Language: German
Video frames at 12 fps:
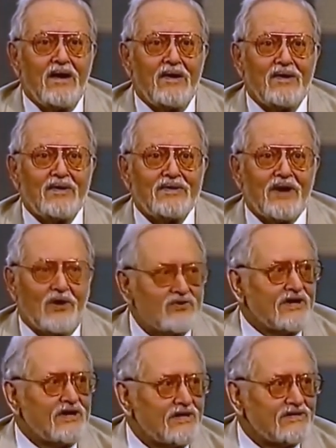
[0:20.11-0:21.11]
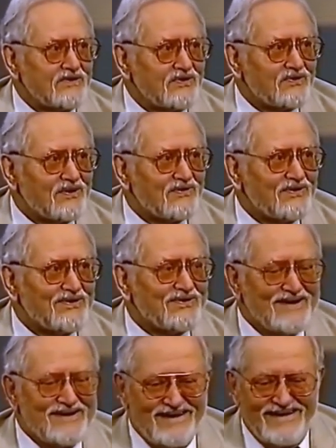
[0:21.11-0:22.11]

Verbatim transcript: Und außer Ihrer Sendung natürlich.